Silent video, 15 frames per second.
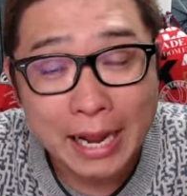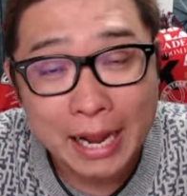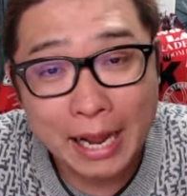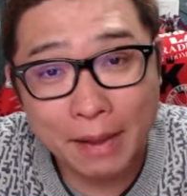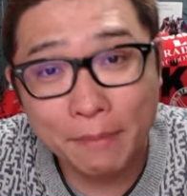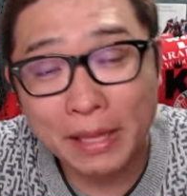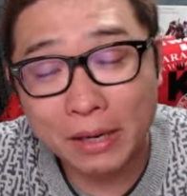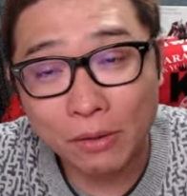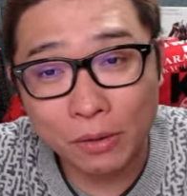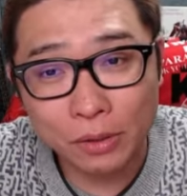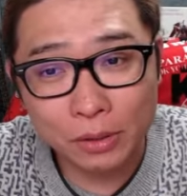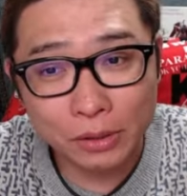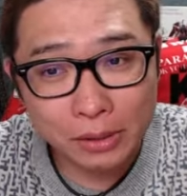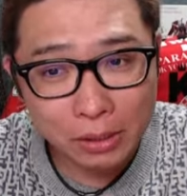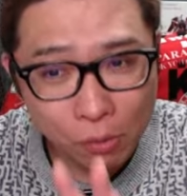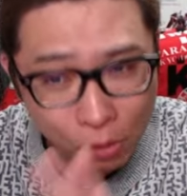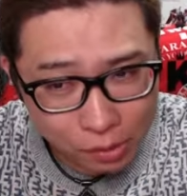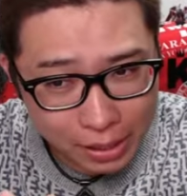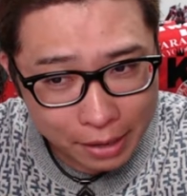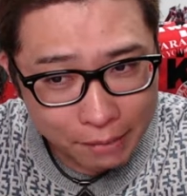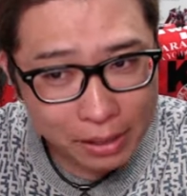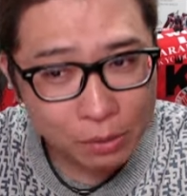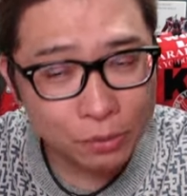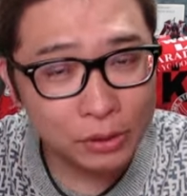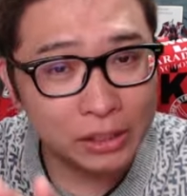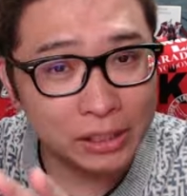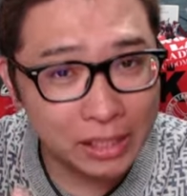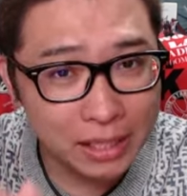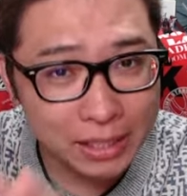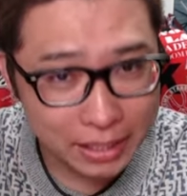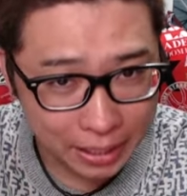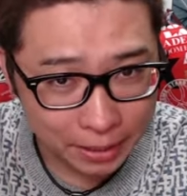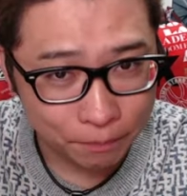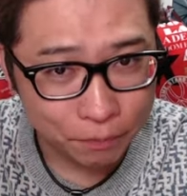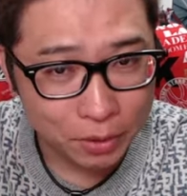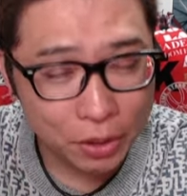えー、またこう、今回はこの新規、